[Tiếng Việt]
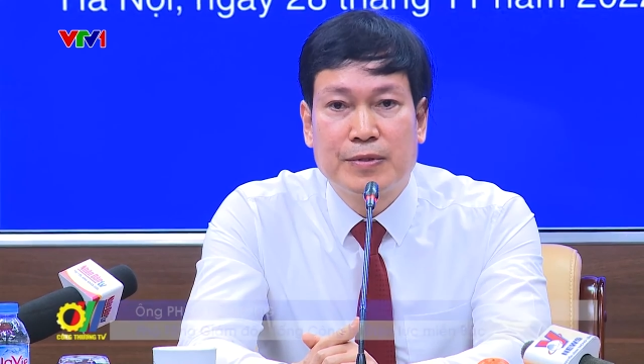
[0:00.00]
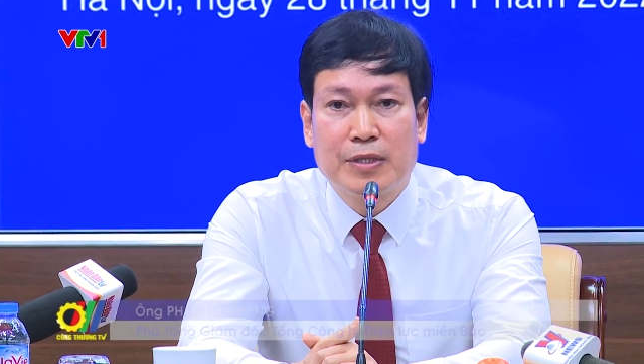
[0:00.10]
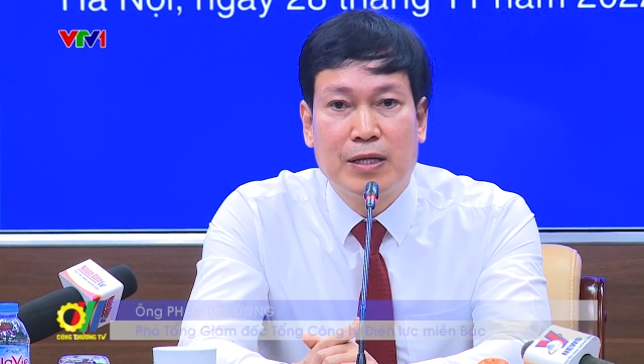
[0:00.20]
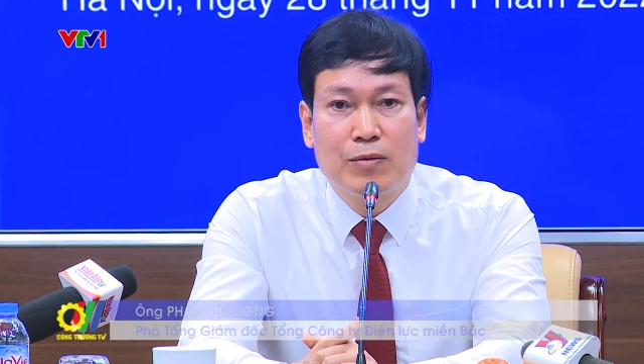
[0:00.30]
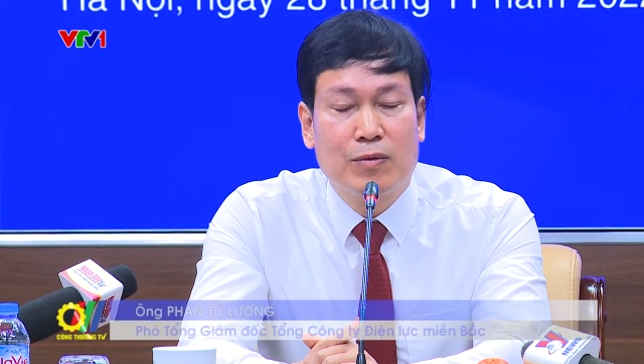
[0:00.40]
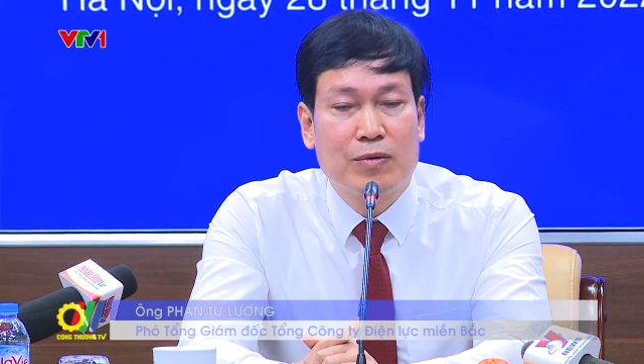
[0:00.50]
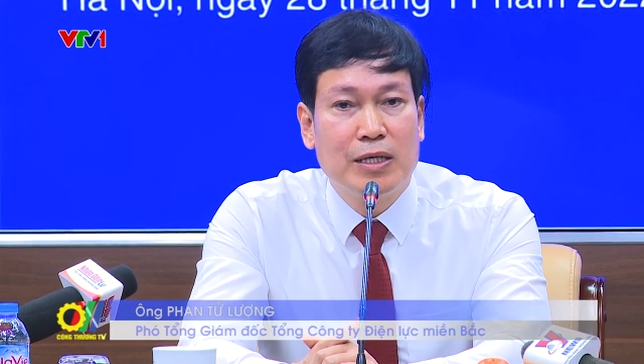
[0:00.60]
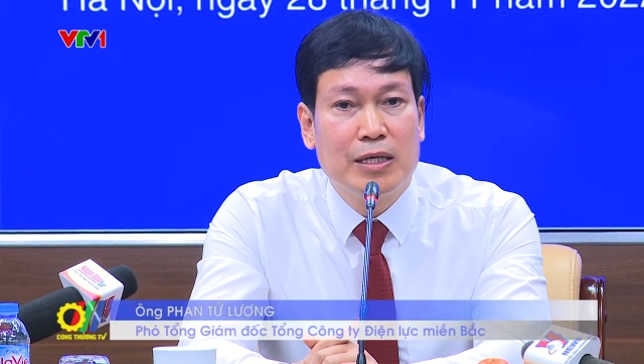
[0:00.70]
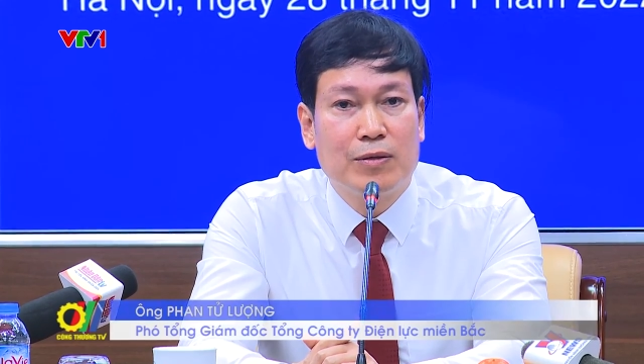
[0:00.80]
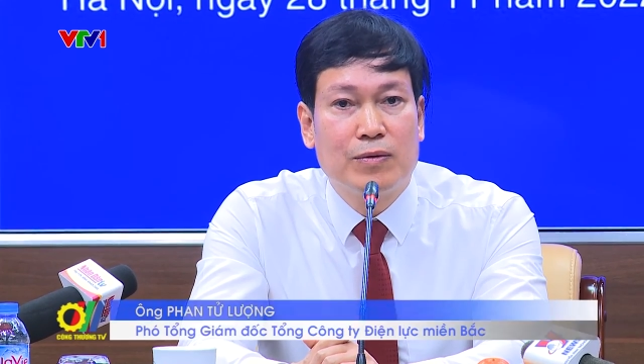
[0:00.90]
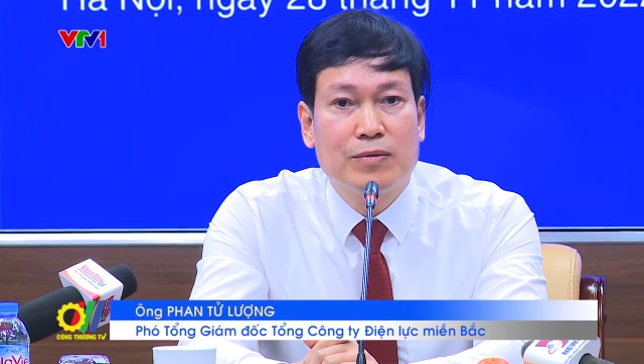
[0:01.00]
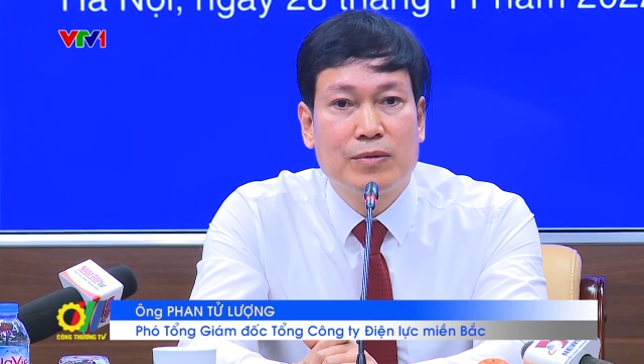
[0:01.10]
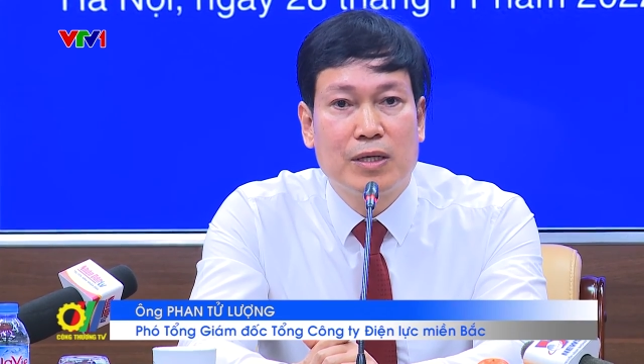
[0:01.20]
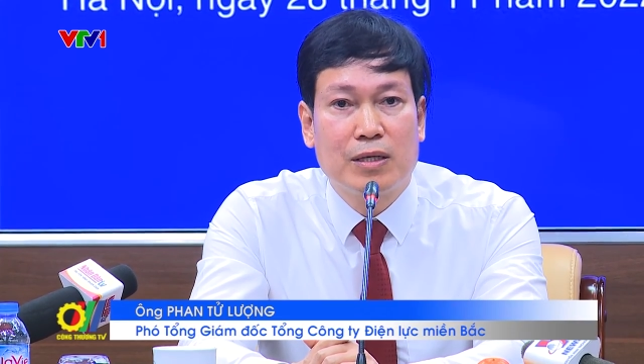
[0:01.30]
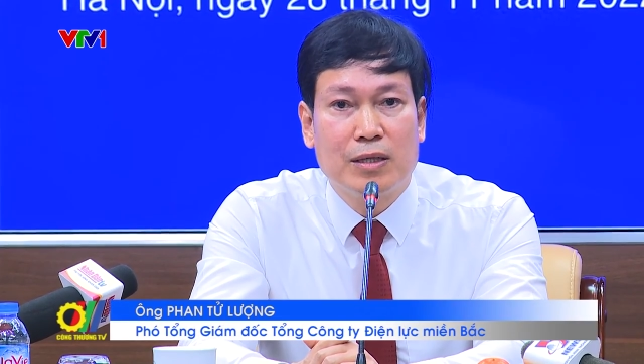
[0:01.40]
thì Tổng Công ty cũng
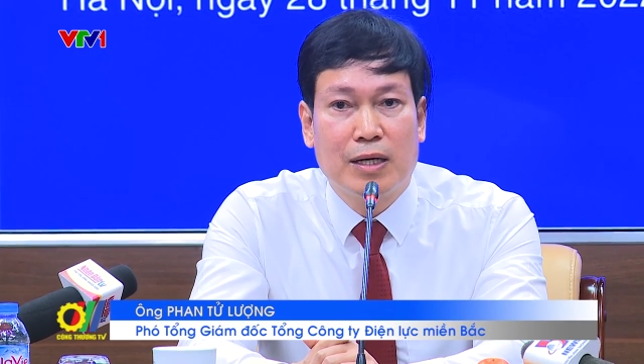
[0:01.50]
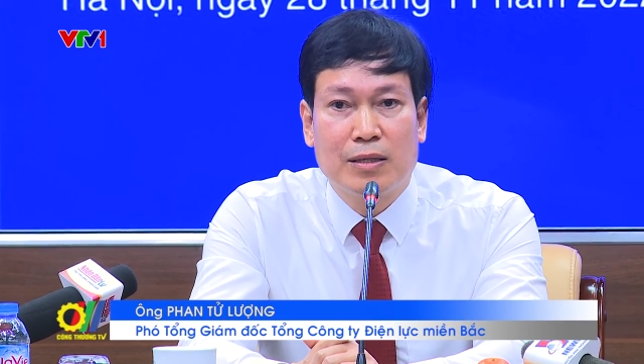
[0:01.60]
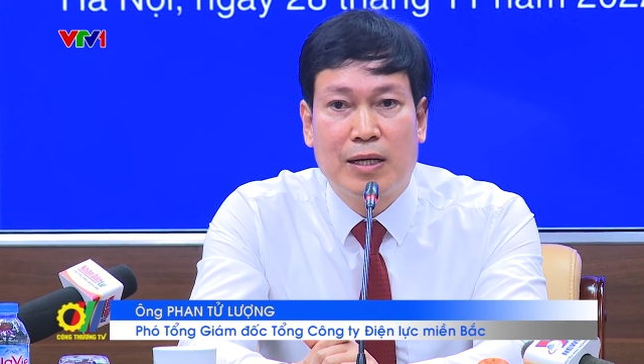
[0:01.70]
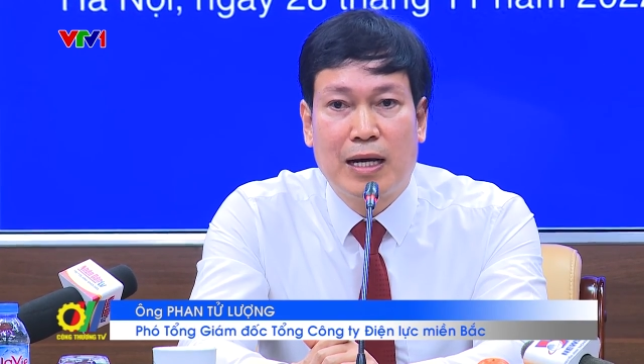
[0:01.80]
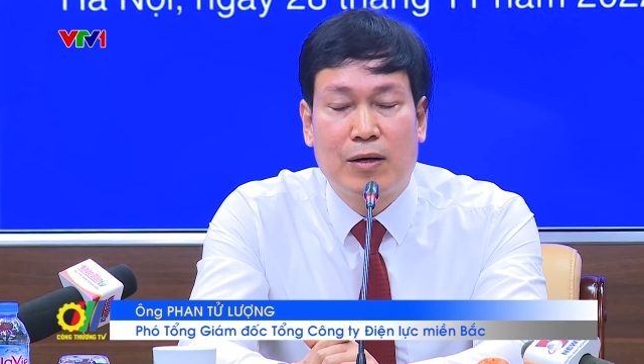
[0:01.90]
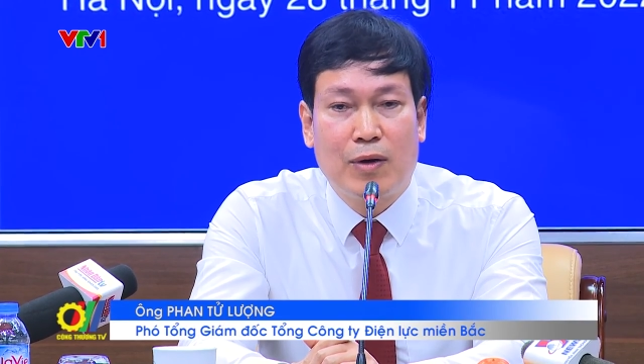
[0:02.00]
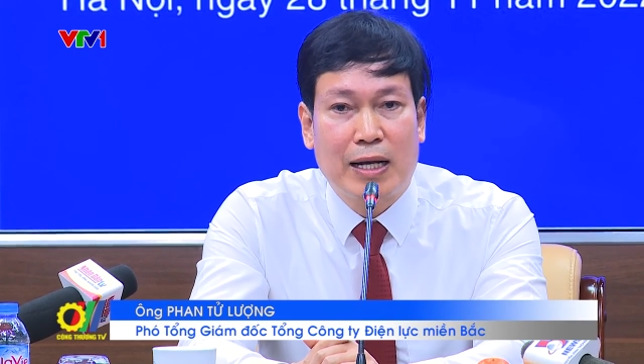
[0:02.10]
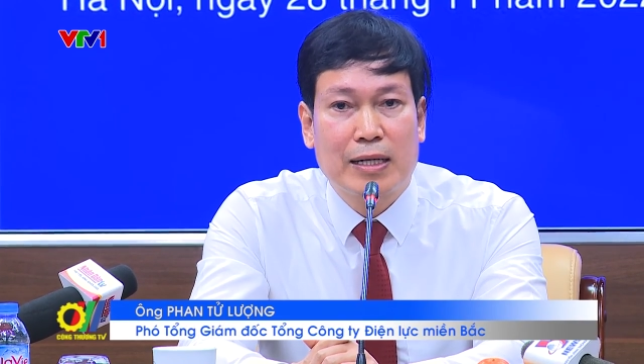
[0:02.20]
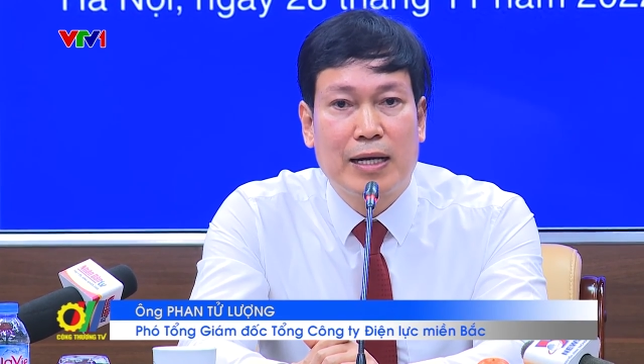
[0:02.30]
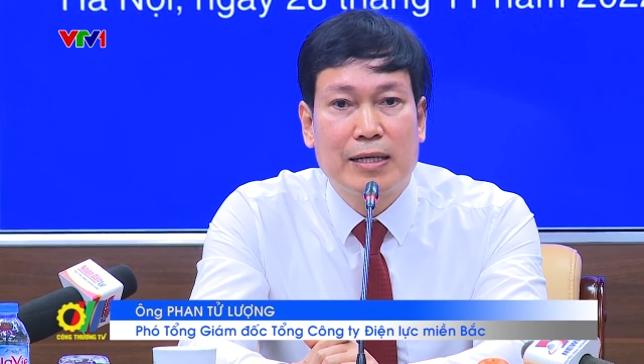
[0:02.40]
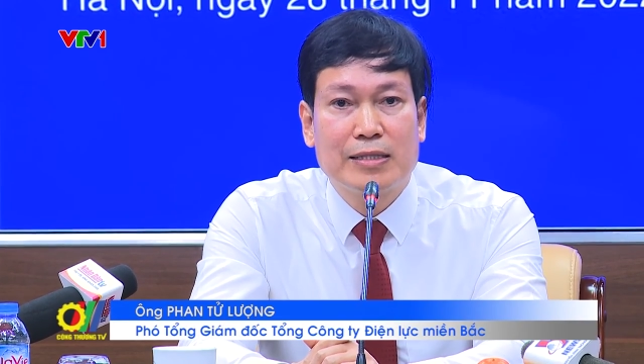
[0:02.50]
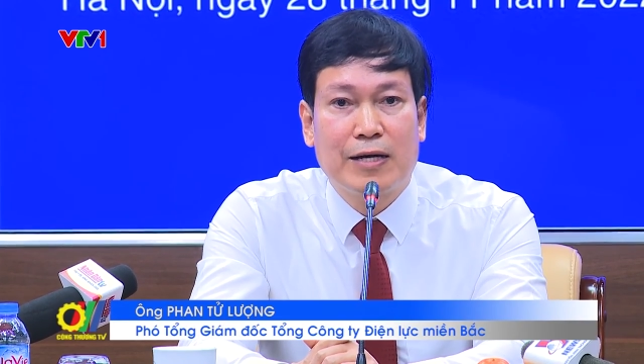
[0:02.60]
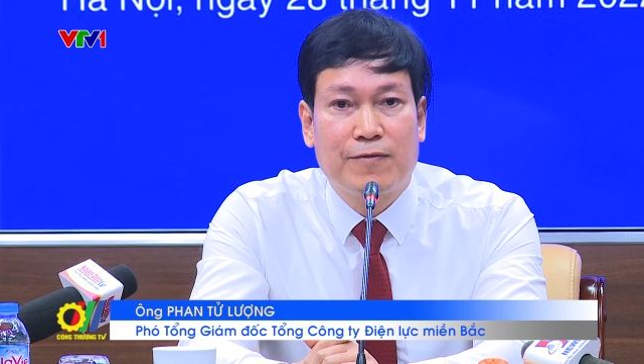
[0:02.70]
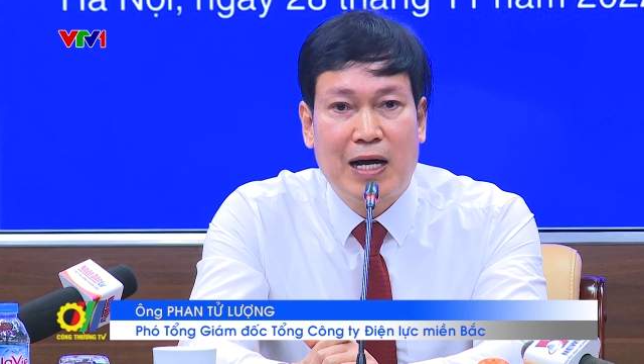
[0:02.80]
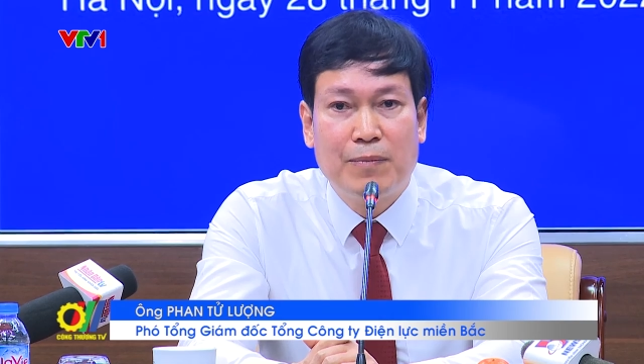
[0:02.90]
thực hiện hàng loạt các cái giải
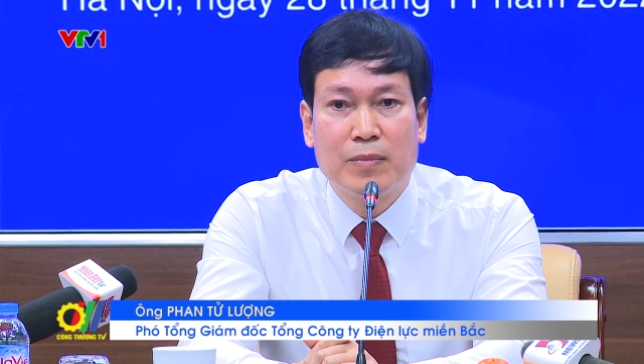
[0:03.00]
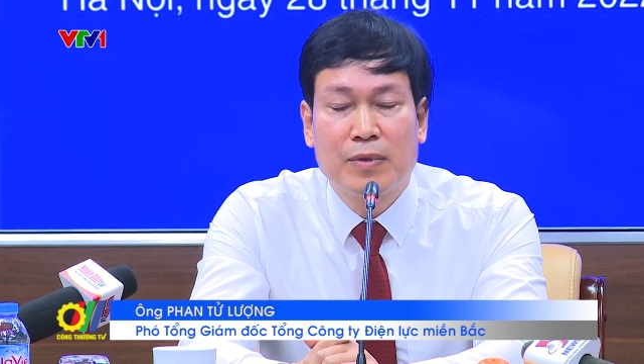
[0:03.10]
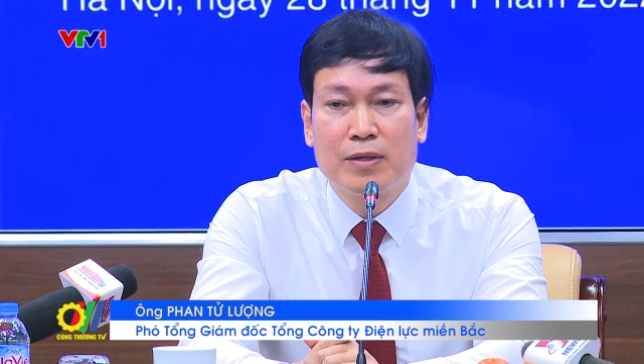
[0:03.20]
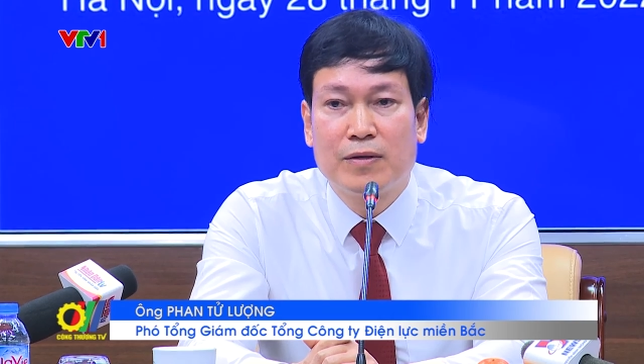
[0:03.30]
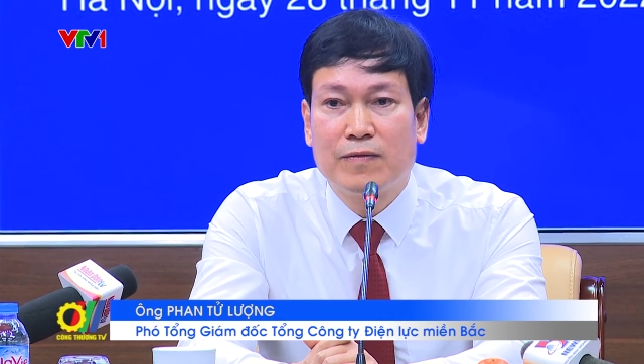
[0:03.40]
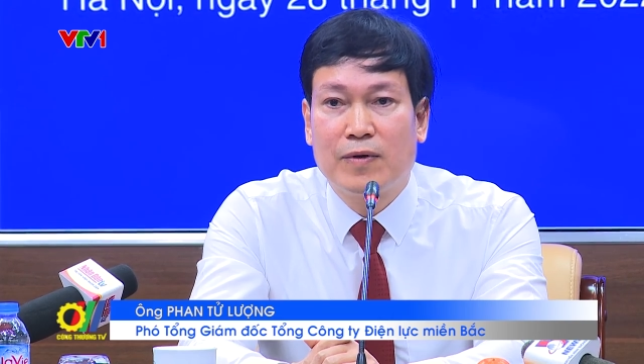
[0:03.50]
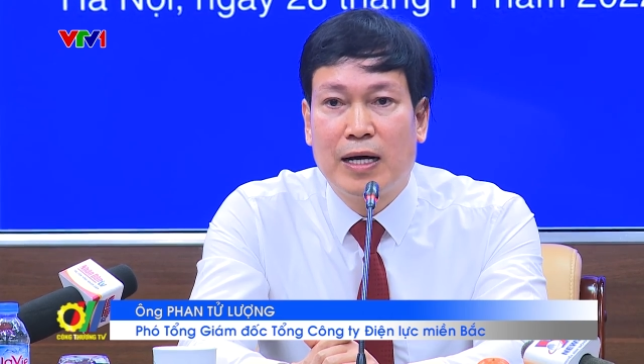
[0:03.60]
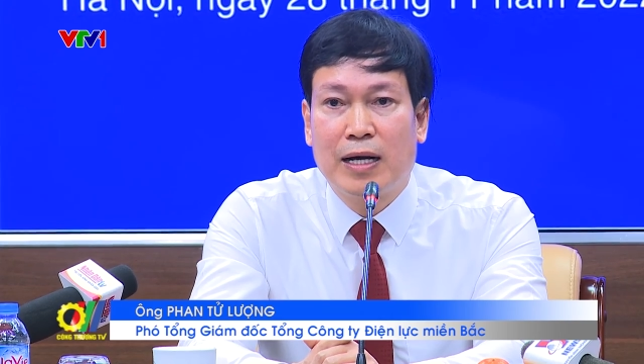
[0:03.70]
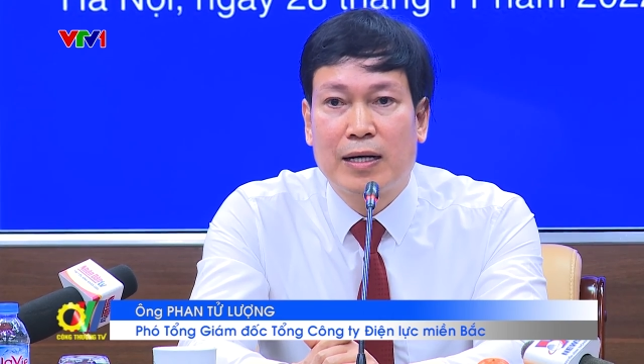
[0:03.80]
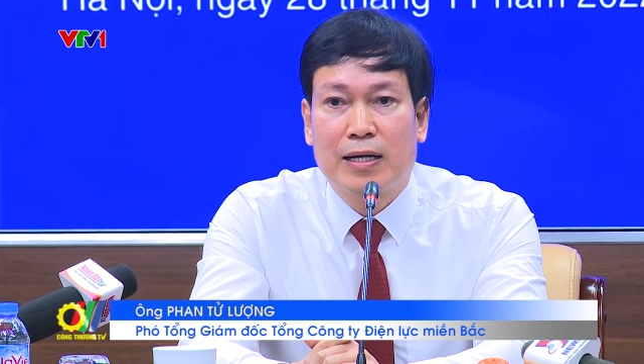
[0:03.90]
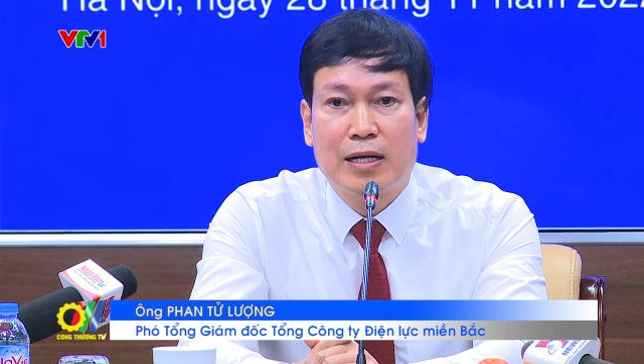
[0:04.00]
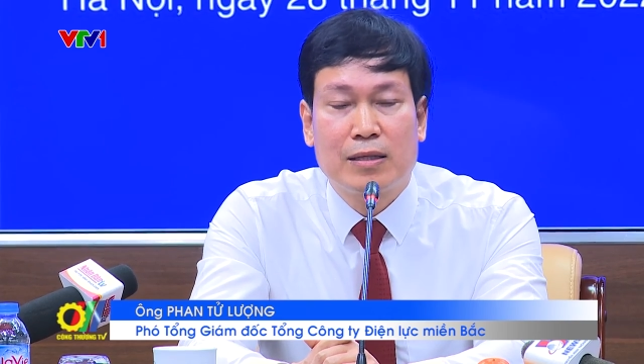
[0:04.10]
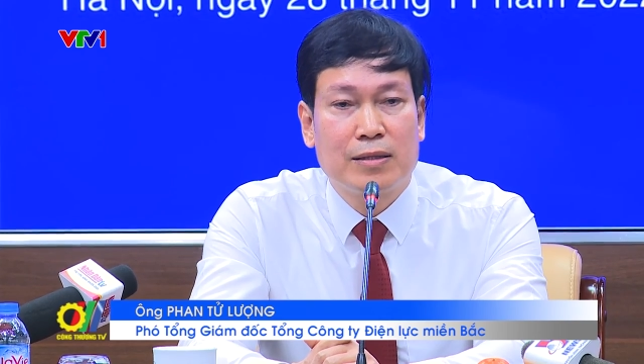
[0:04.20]
pháp và cắt